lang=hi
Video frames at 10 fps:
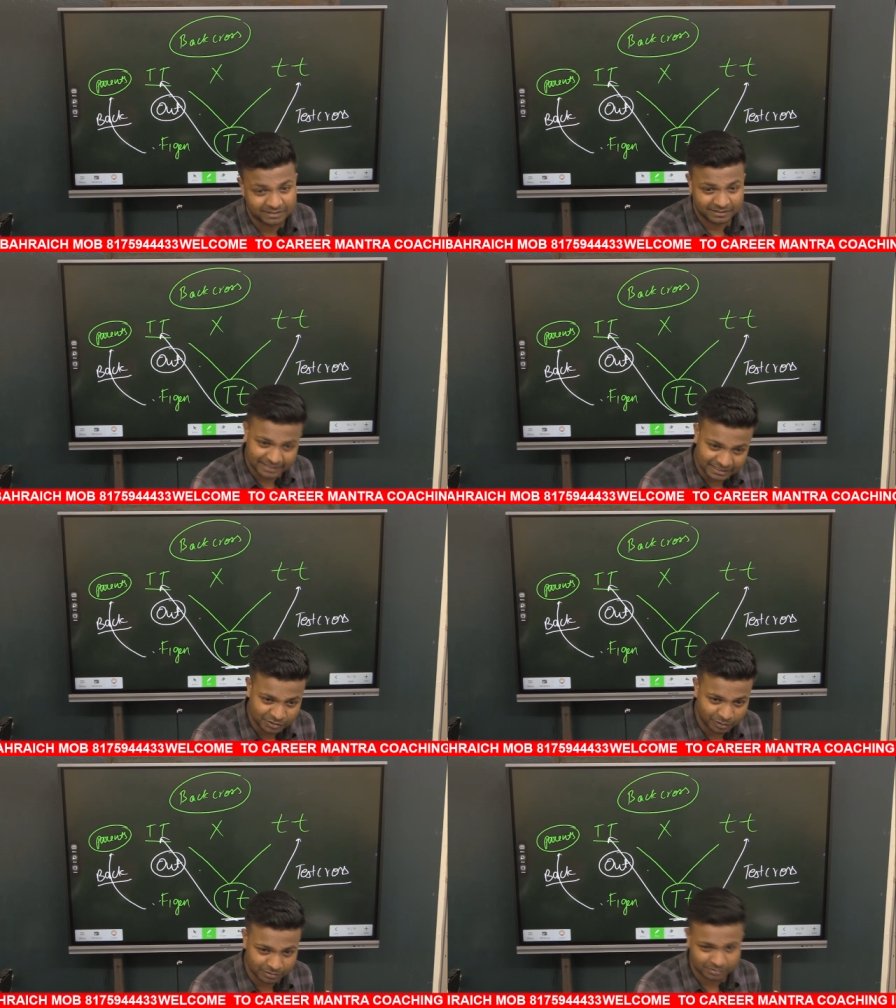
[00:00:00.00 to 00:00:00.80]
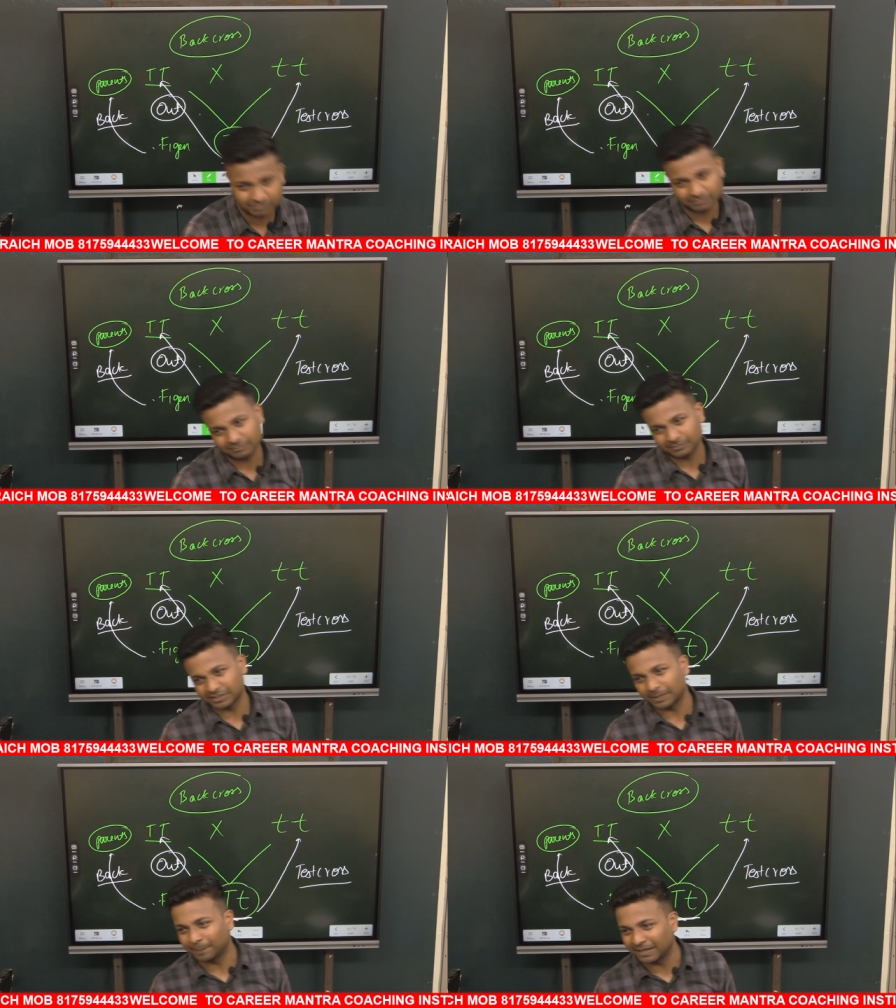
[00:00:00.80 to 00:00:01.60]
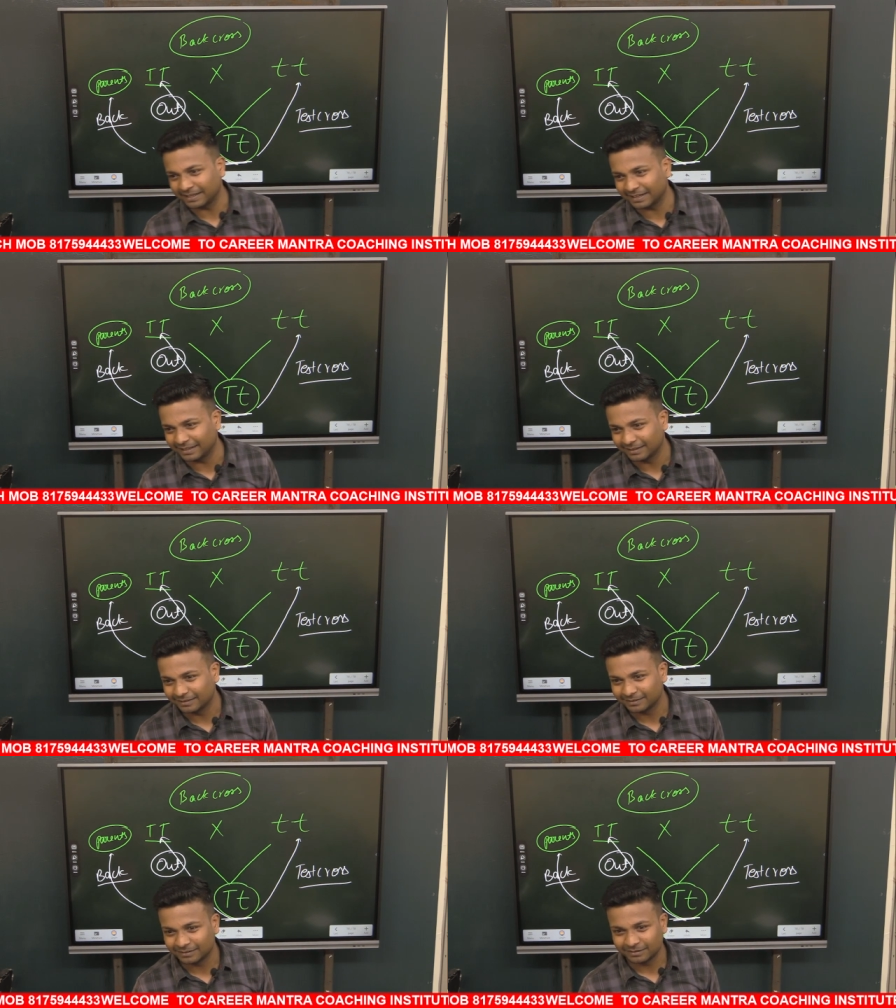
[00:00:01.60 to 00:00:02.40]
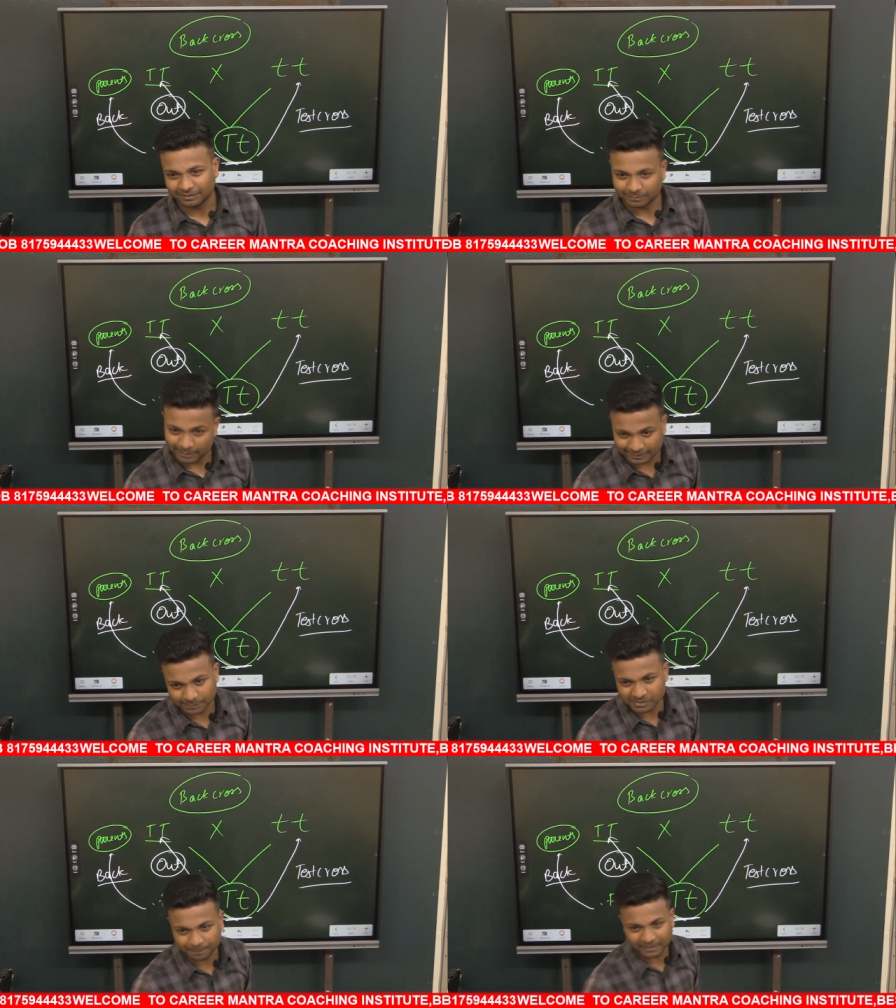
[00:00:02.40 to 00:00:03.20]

टेस्ट क्रॉस सिंपल है कि नहीं एकदम सिंपल